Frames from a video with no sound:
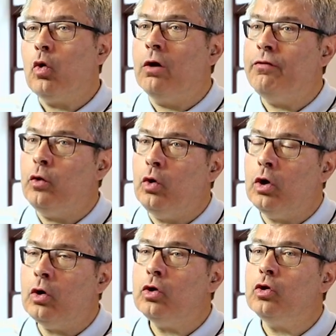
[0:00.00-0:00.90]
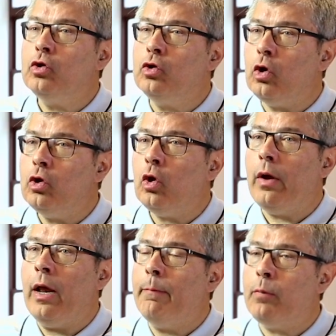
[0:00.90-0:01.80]
configuró
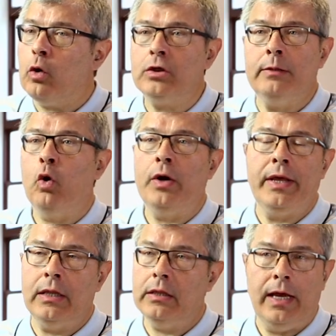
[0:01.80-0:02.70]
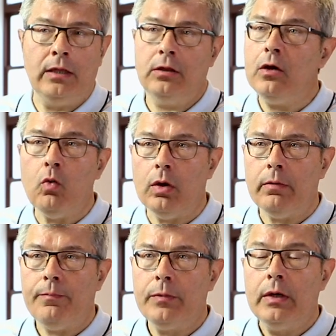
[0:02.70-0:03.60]
todo el próximo Oriente antiguo.